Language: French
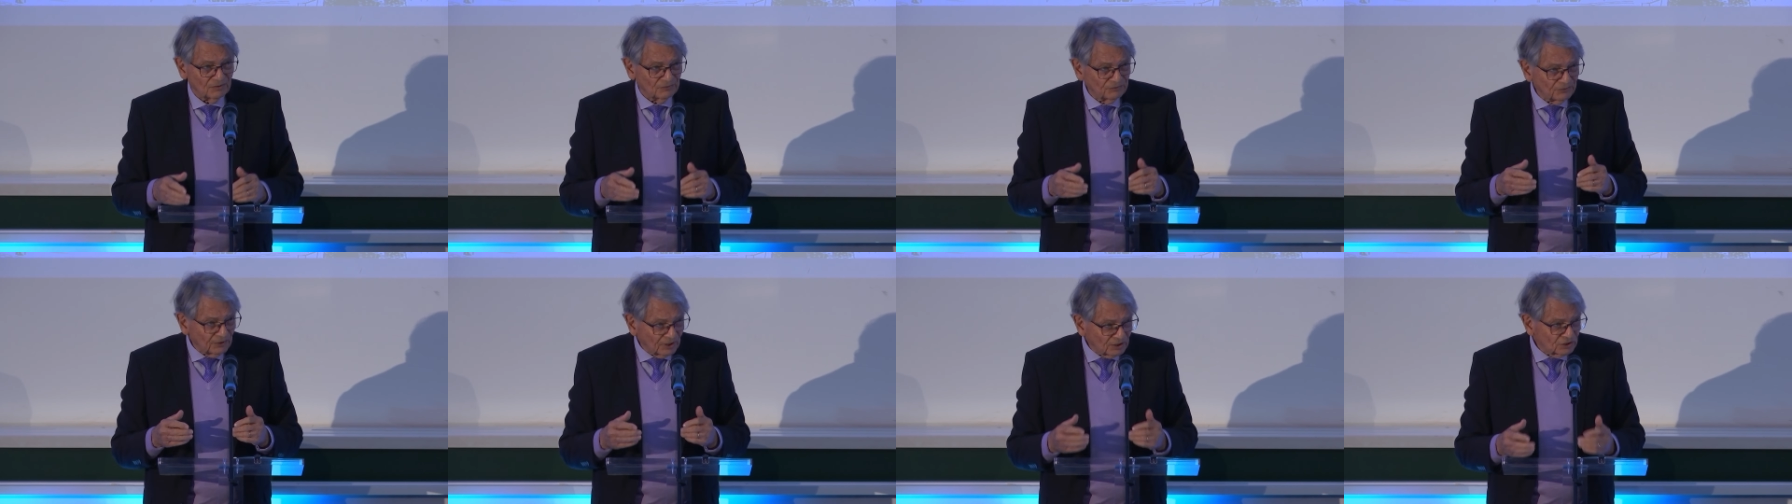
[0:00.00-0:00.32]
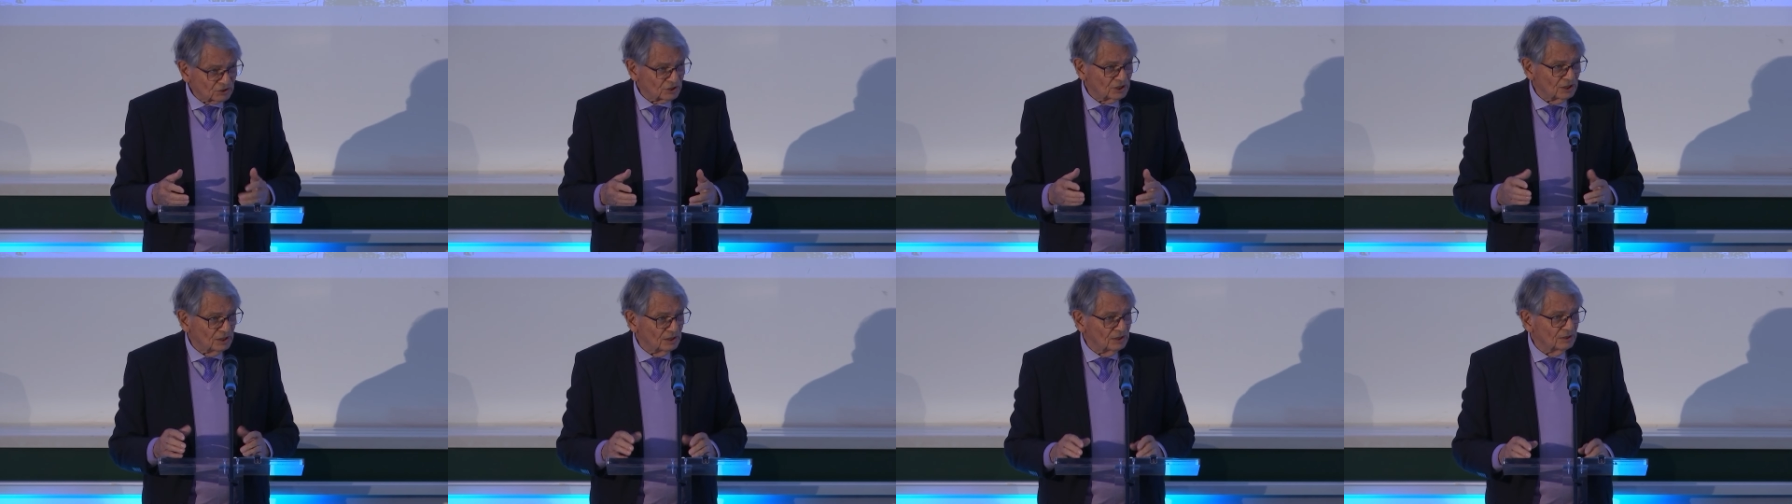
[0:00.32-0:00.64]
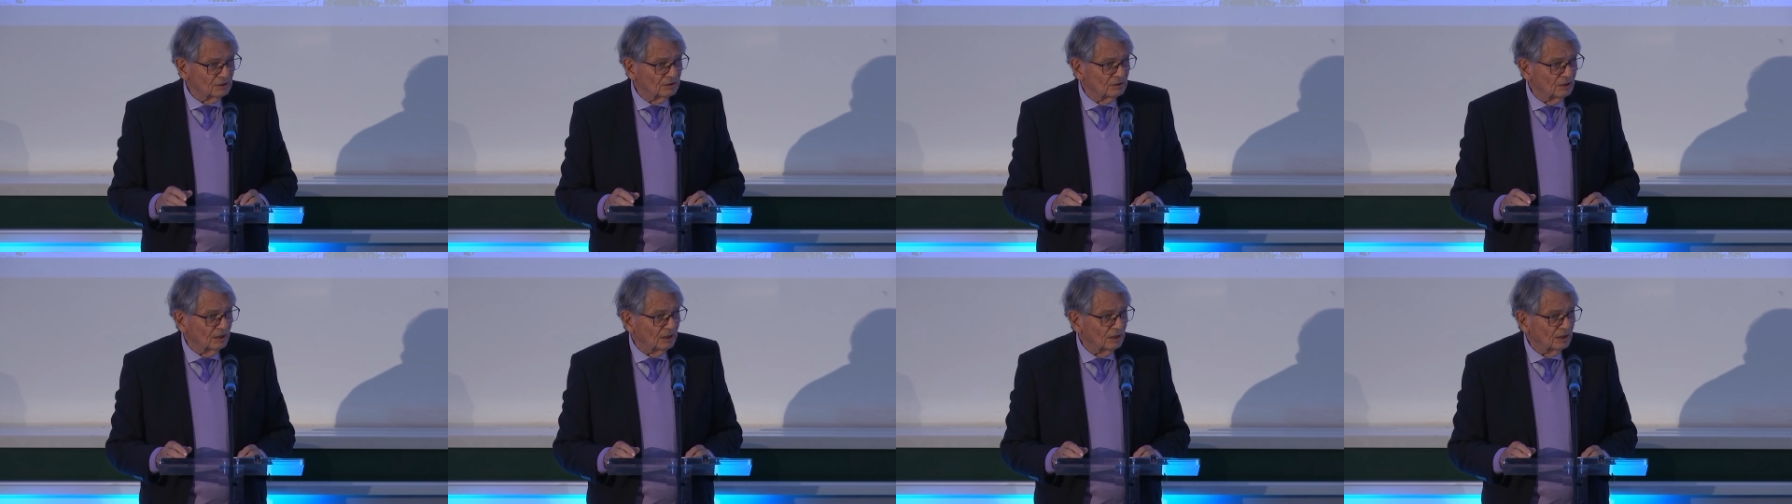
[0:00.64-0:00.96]

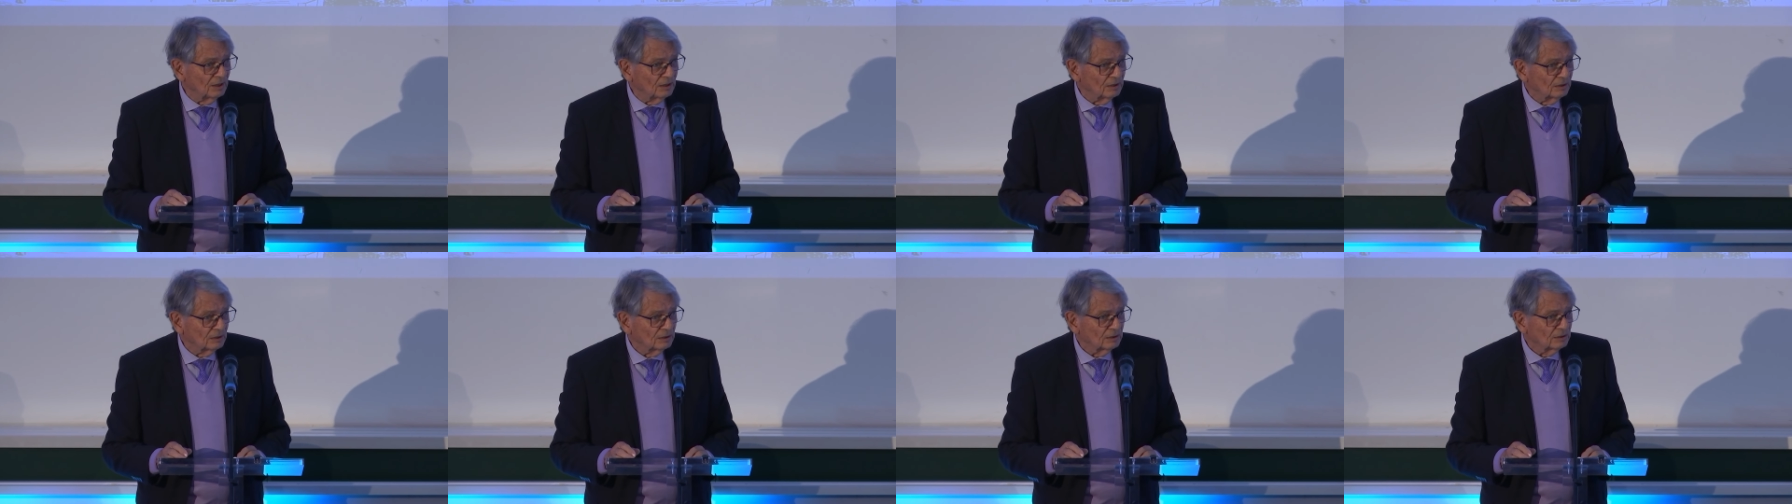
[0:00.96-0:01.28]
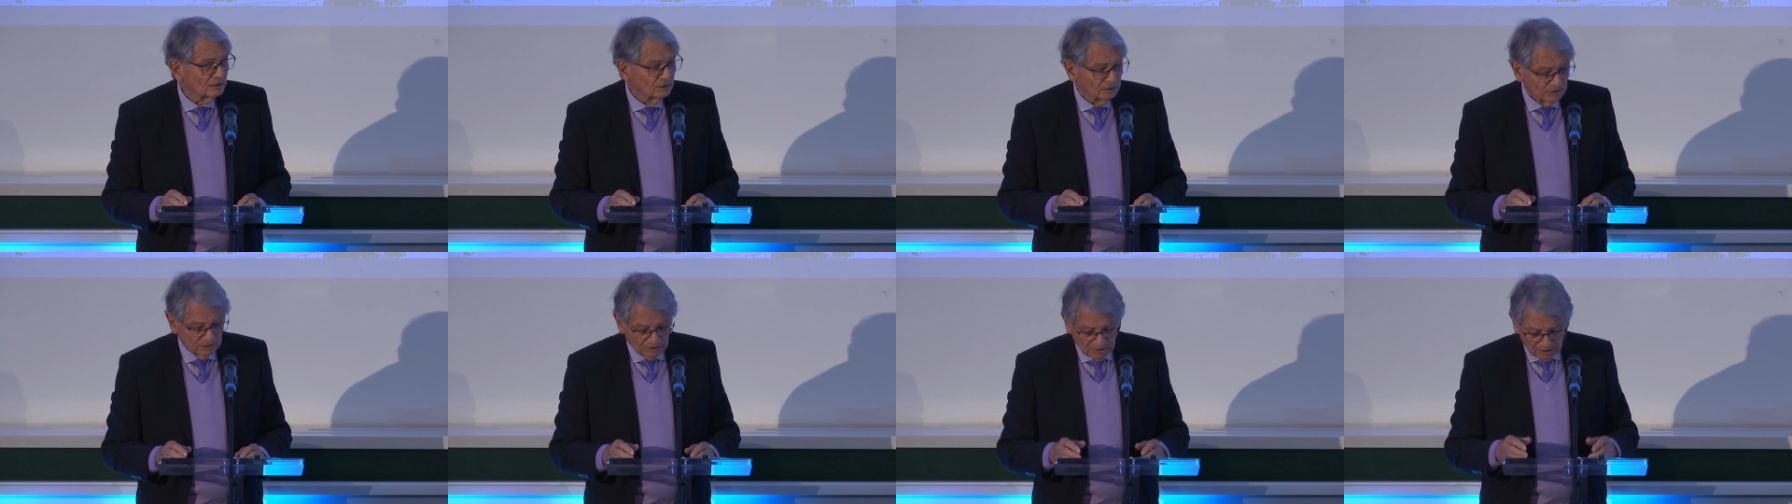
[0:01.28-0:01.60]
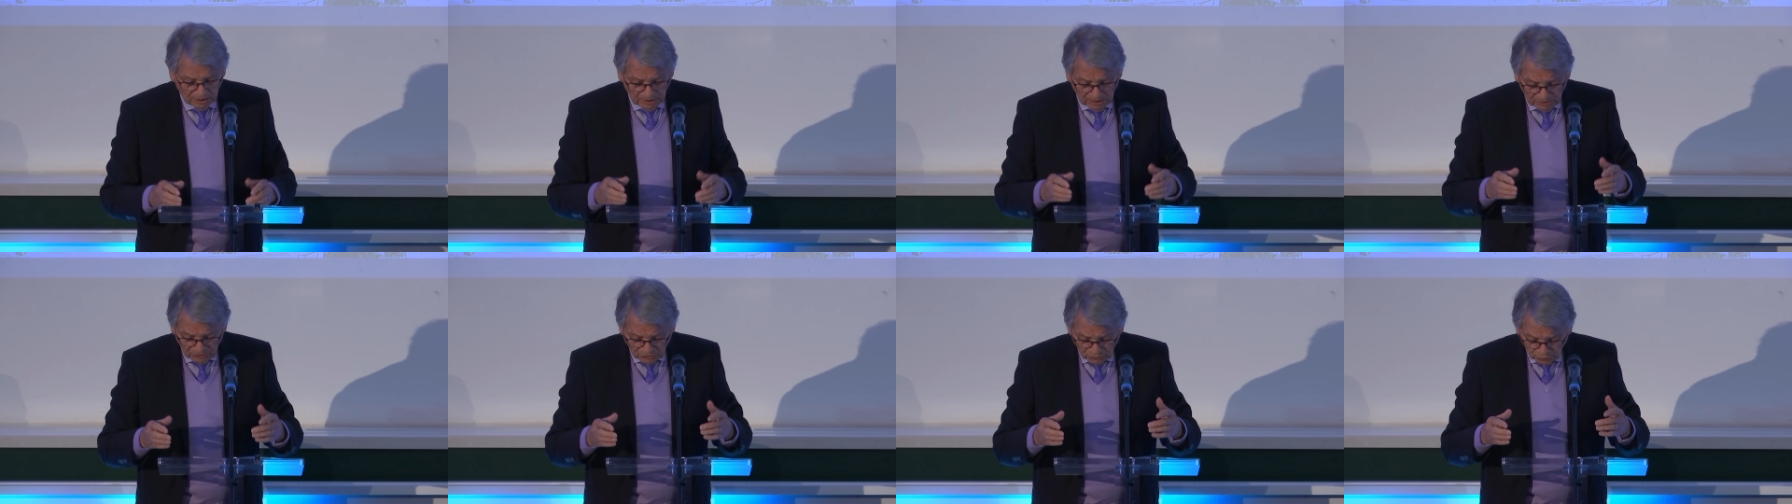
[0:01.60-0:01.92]
fragilité
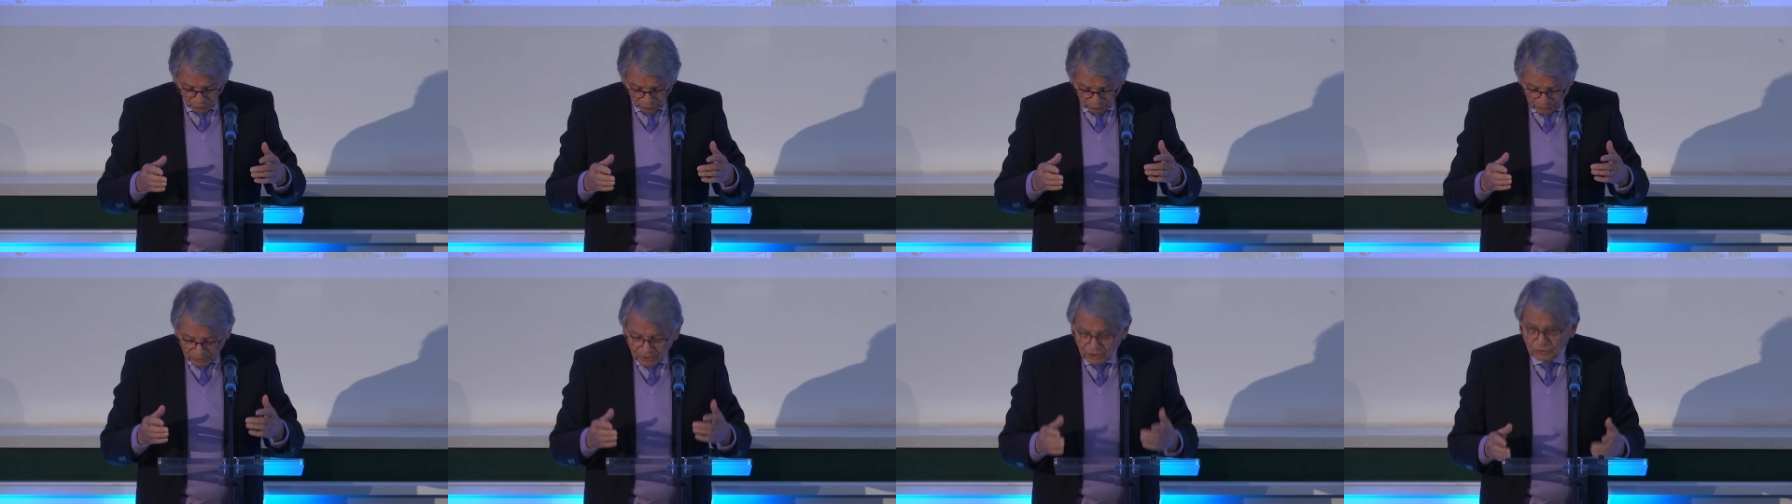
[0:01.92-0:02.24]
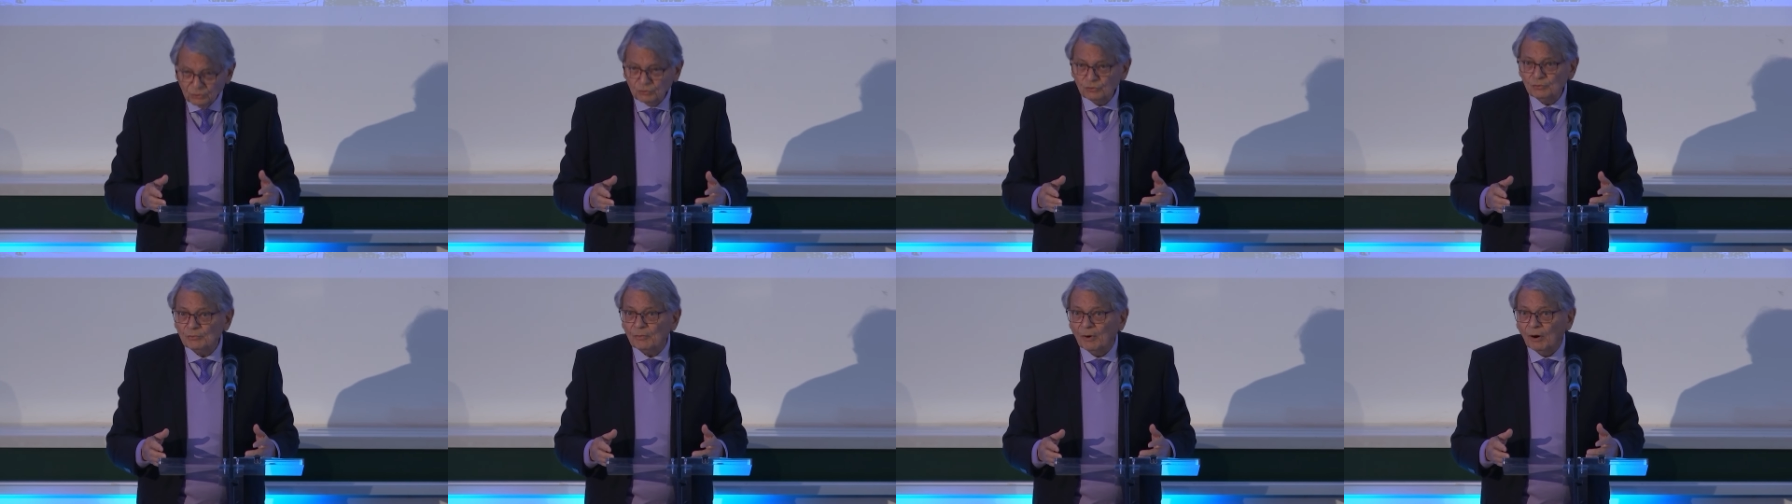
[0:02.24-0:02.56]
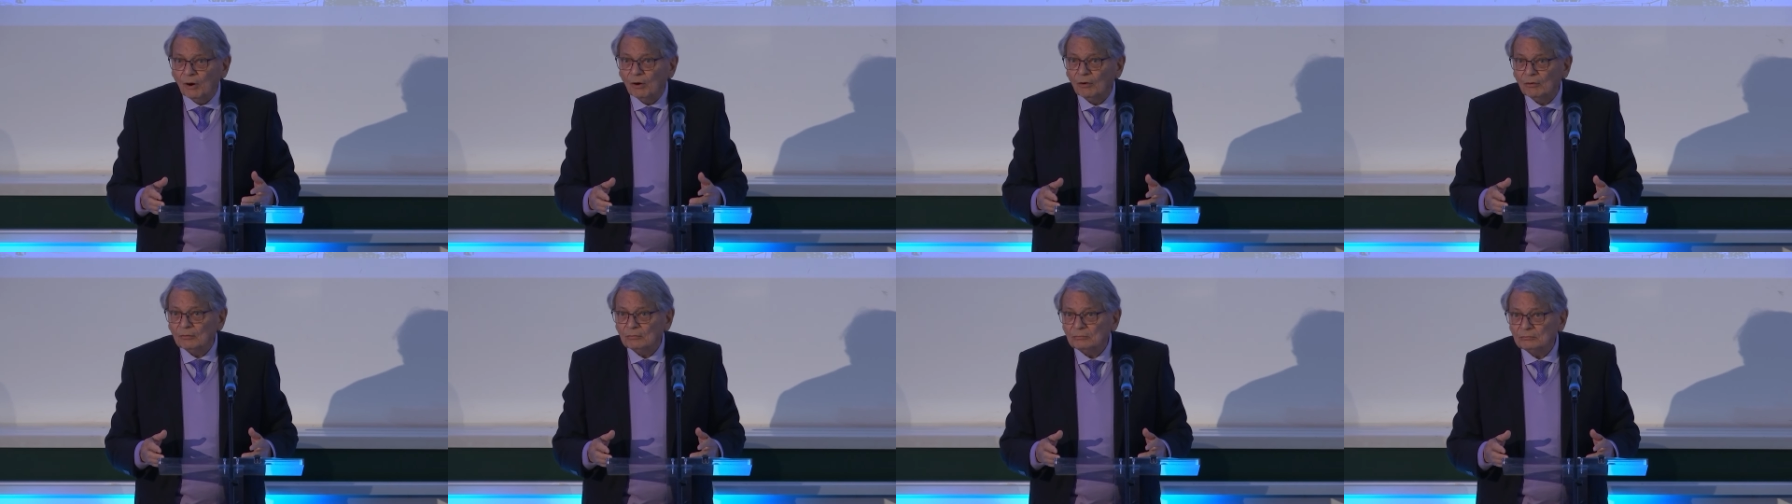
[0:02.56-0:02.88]
et son
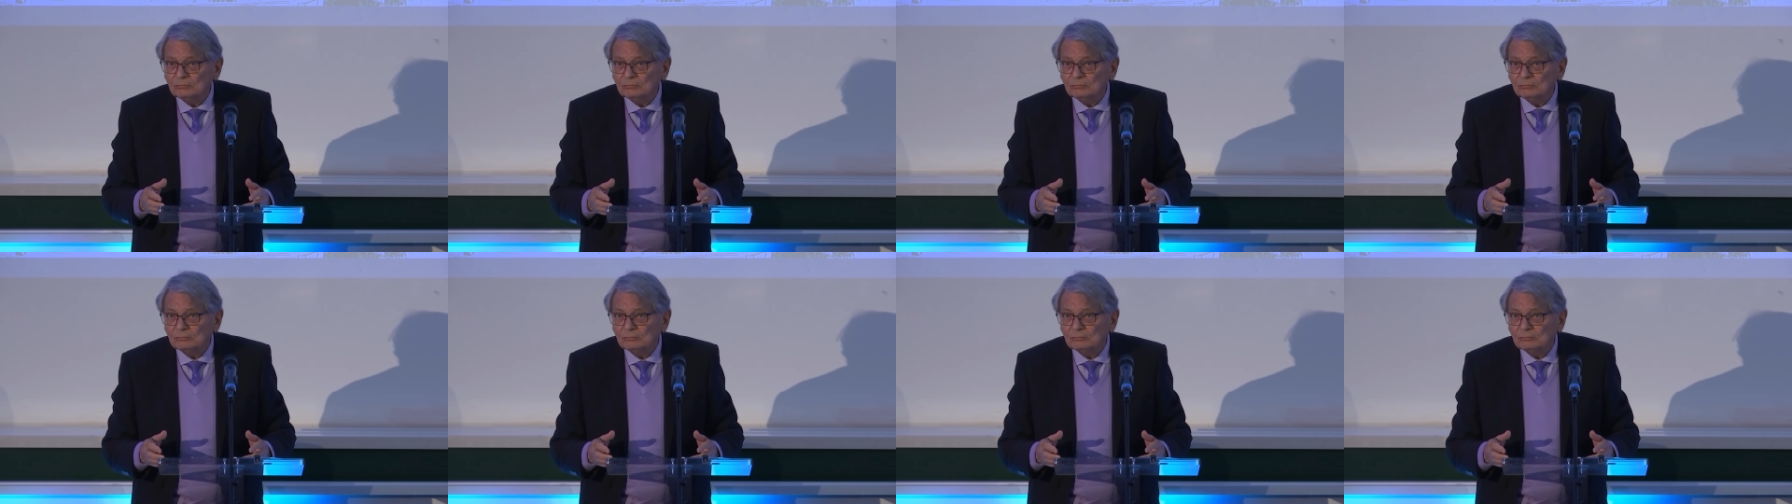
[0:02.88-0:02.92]
dénuement.